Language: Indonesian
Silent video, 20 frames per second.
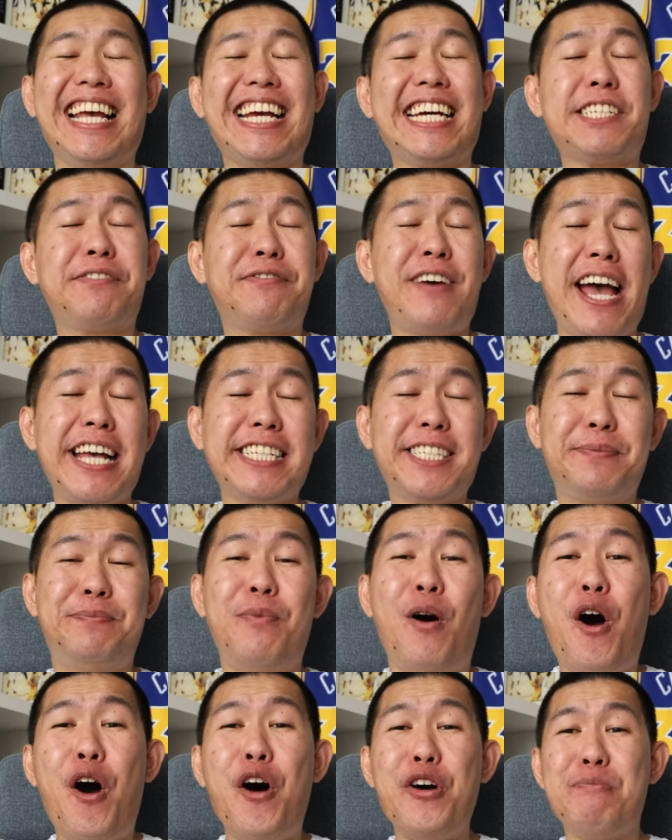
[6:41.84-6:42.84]
Lakers fans,
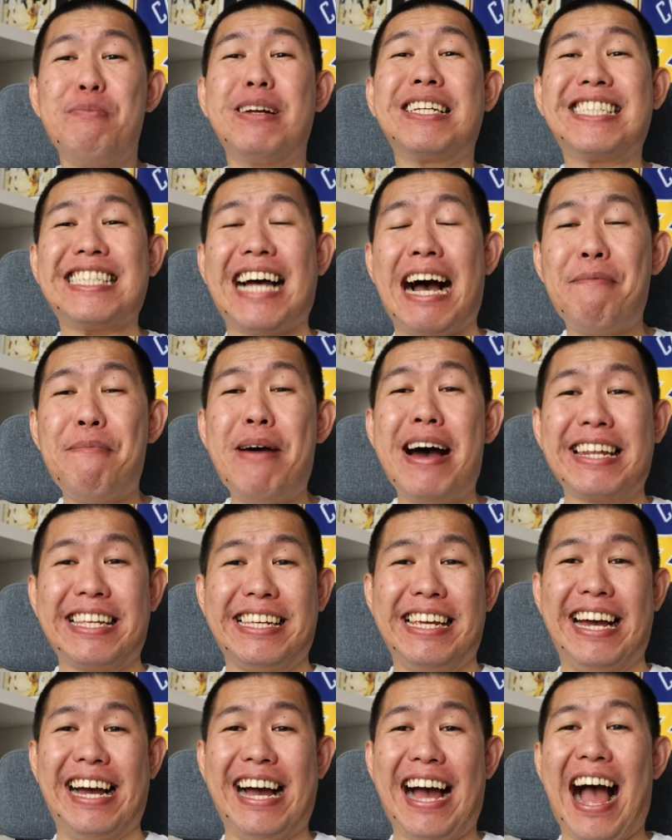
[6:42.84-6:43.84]
mohon bersabar
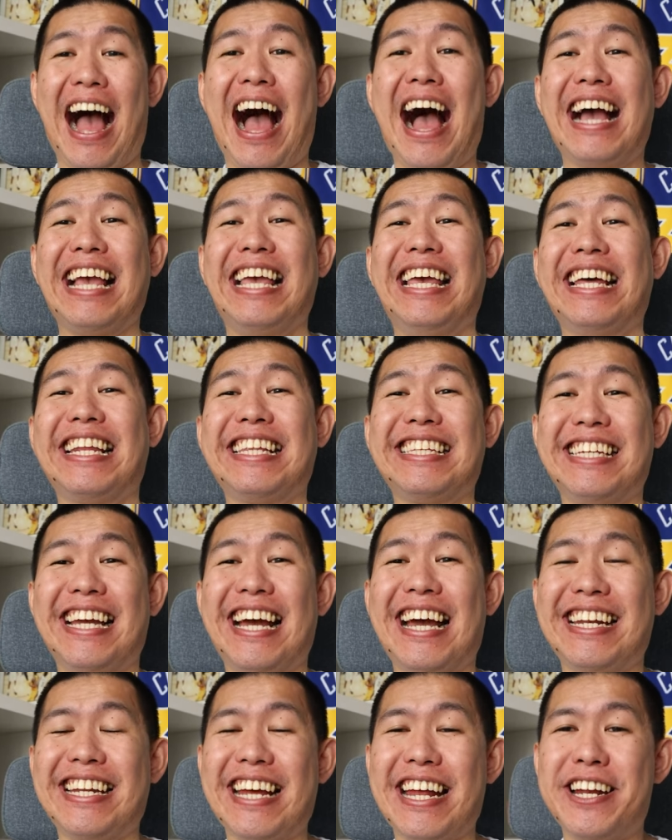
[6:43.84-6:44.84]
ya.
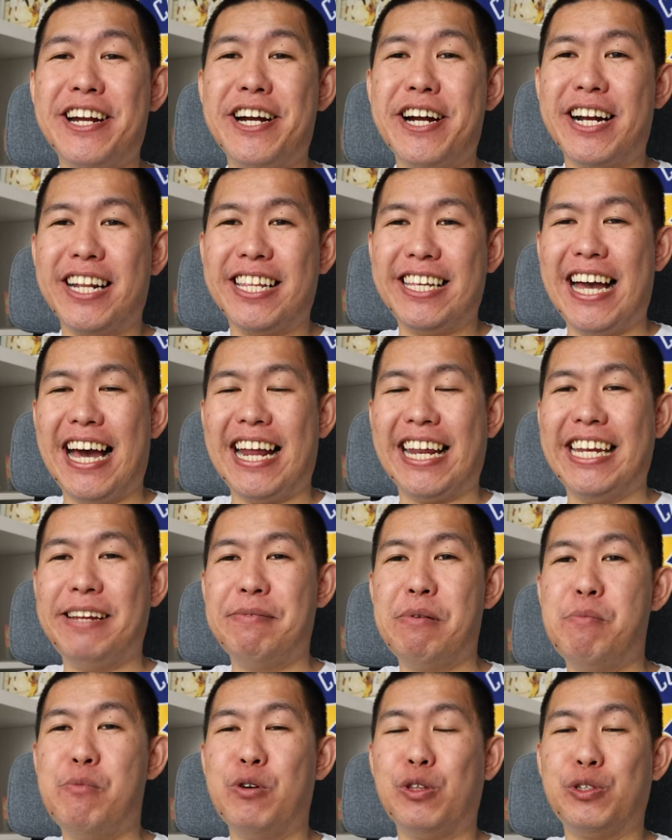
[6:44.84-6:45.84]
Akhirnya Dan Hurley hari
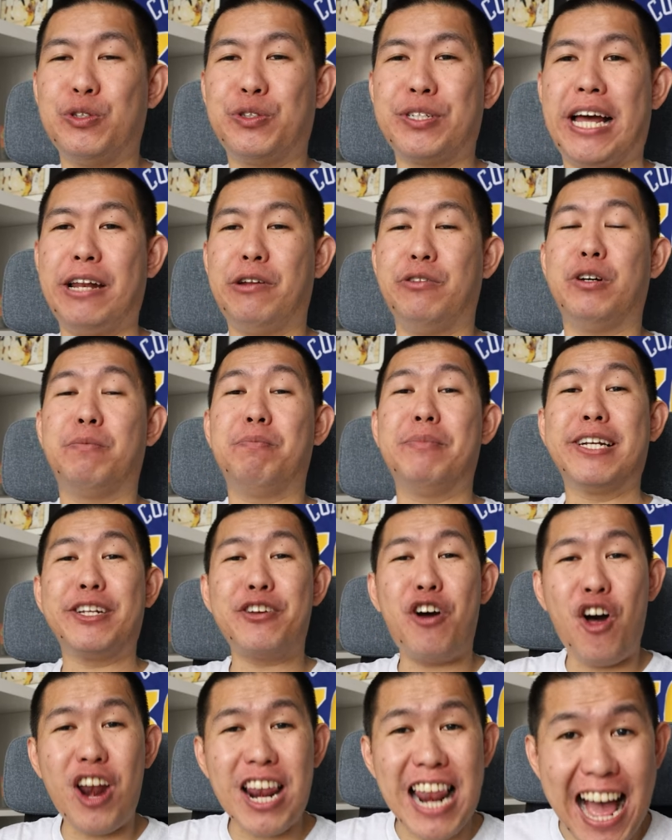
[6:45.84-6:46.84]
ini memutuskan untuk
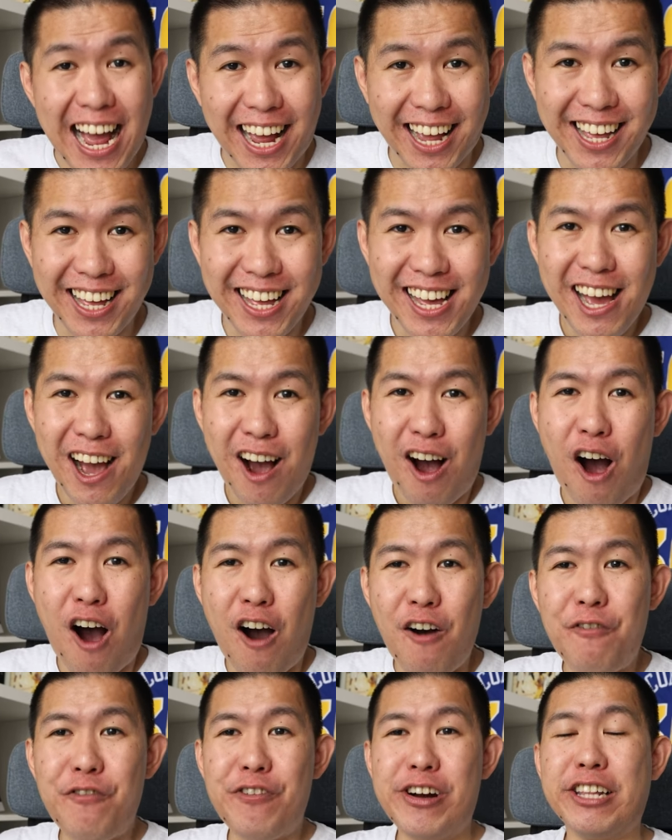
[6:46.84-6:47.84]
menolak
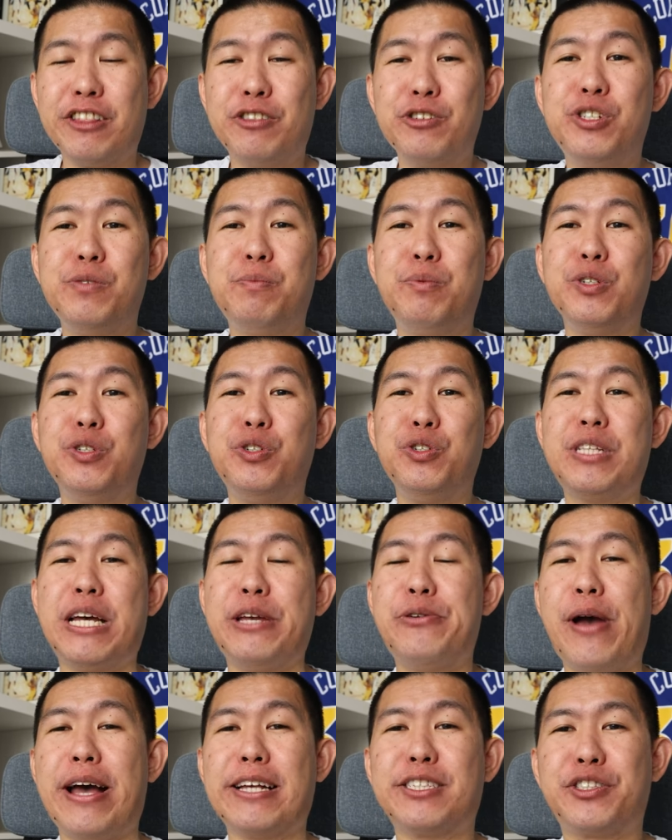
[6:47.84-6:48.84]
offer 70 juta
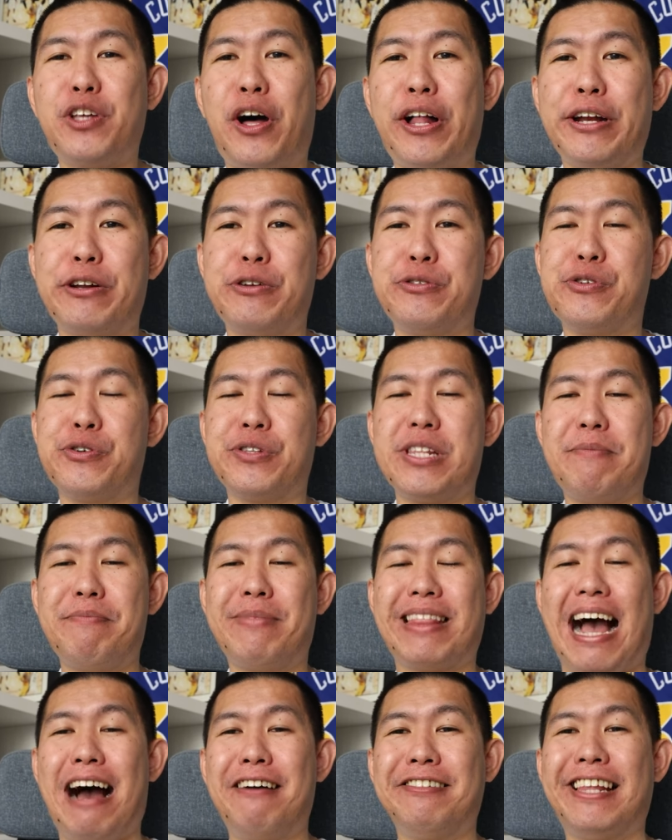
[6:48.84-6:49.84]
US dollar untuk
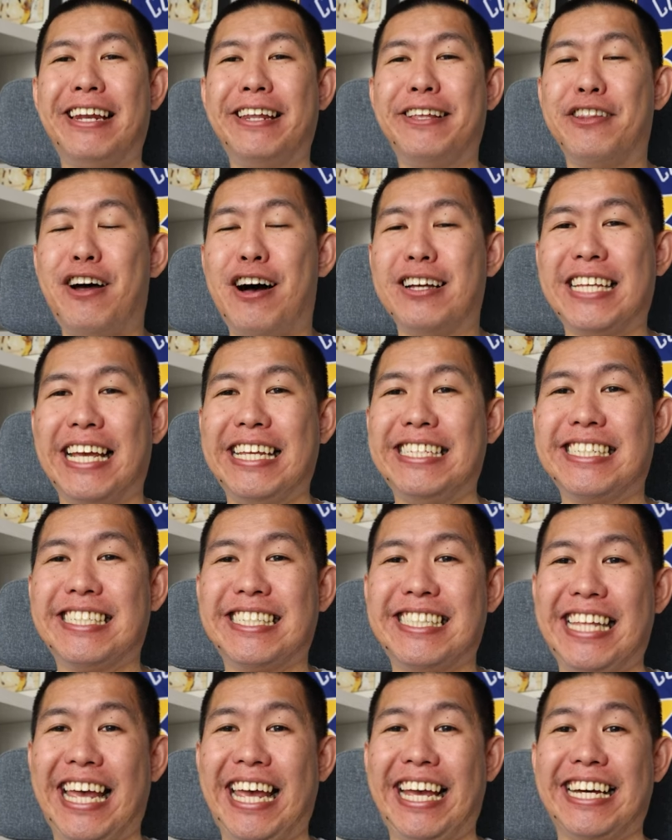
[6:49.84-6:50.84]
6 tahun dari Los
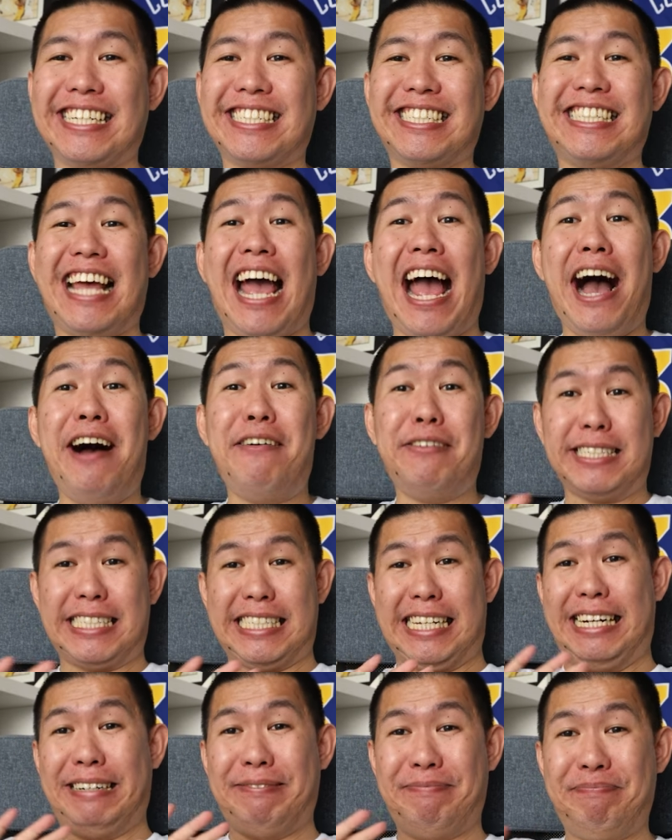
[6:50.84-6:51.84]
Angeles Lakers. That
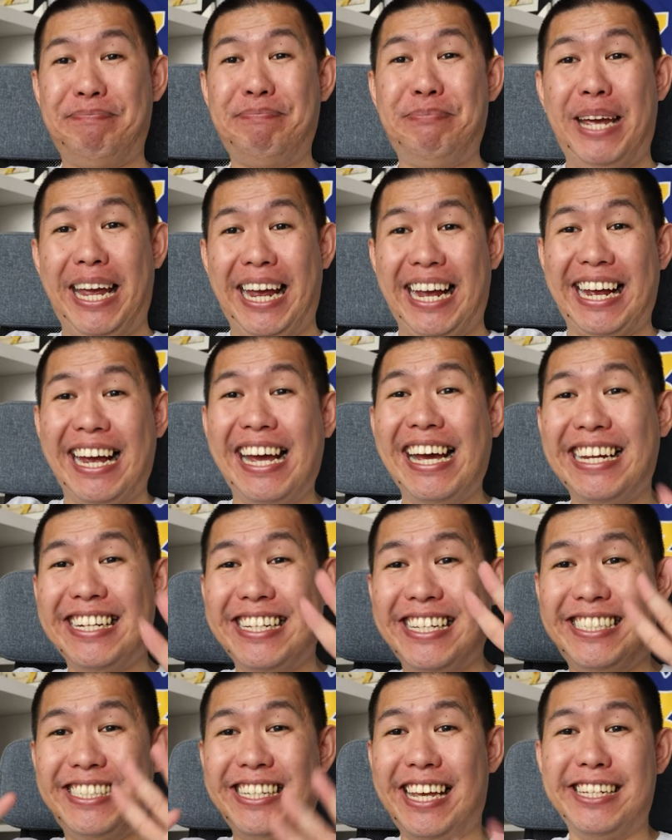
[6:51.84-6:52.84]
was a big
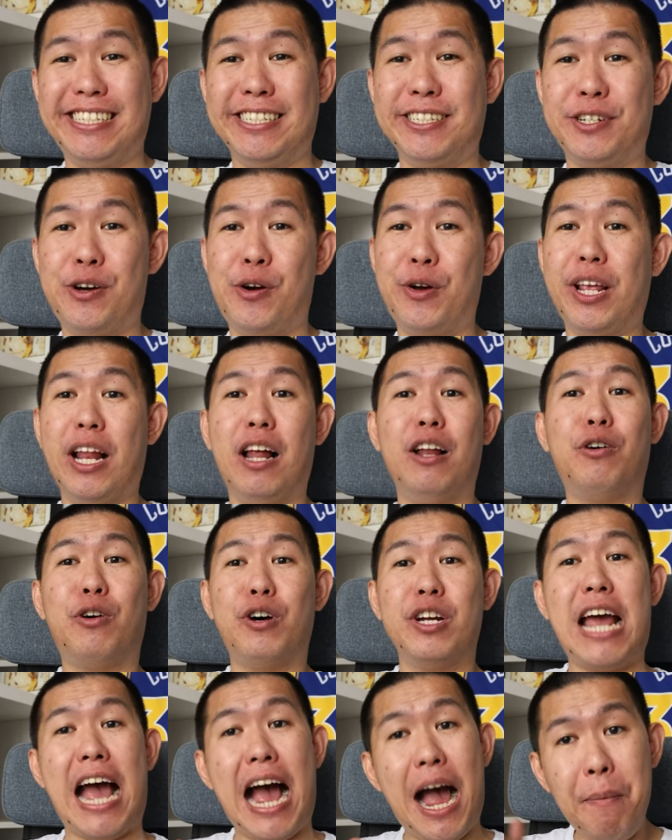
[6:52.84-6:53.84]
decision dong. Gila,
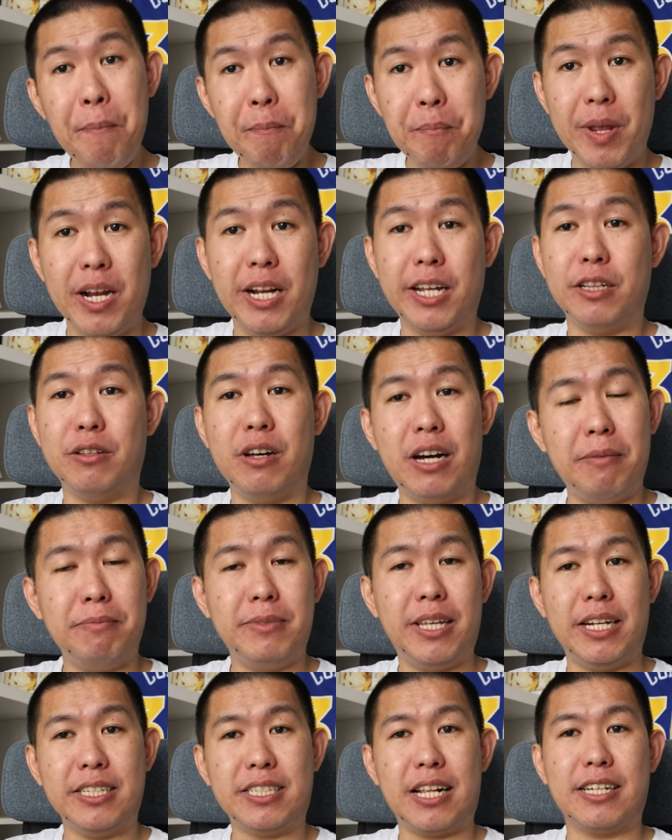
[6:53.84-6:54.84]
kalau dia ambil itu akan
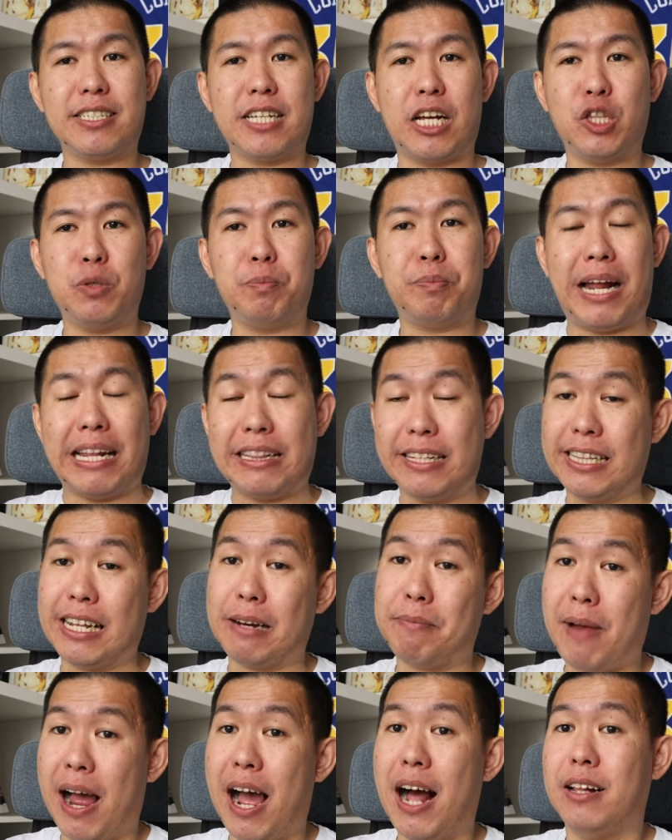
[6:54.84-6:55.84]
menjadi salah satu pelatih
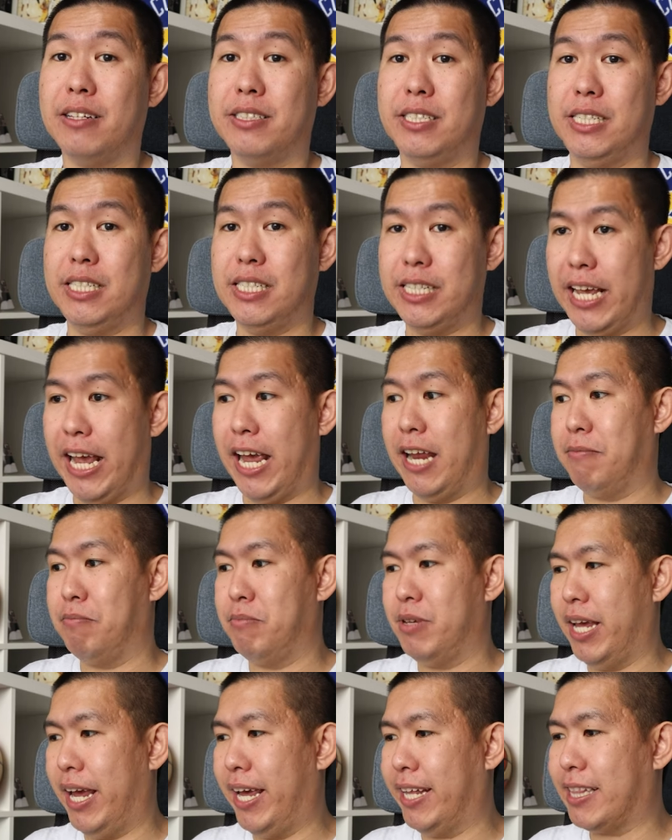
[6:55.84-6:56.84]
termahal sih di
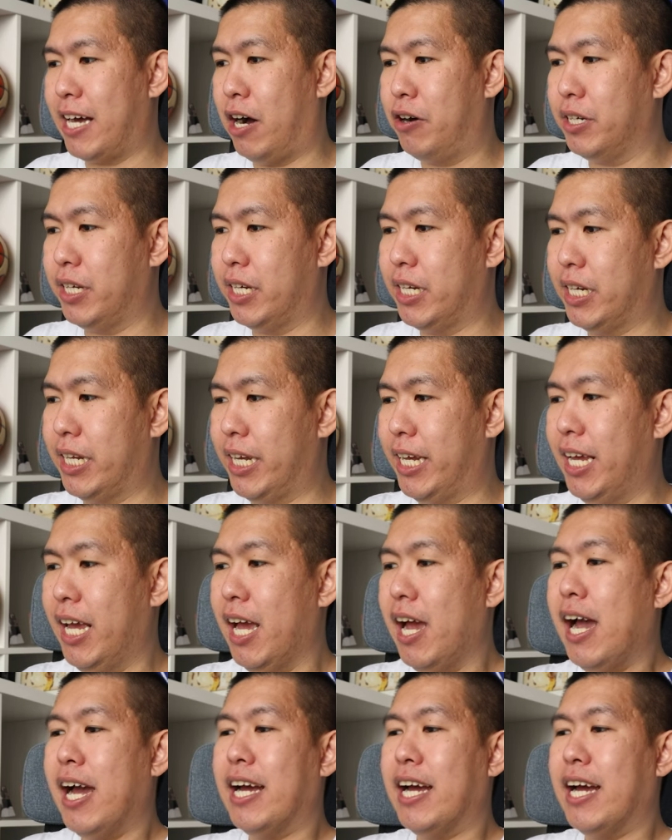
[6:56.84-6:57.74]
NBA tahun ini.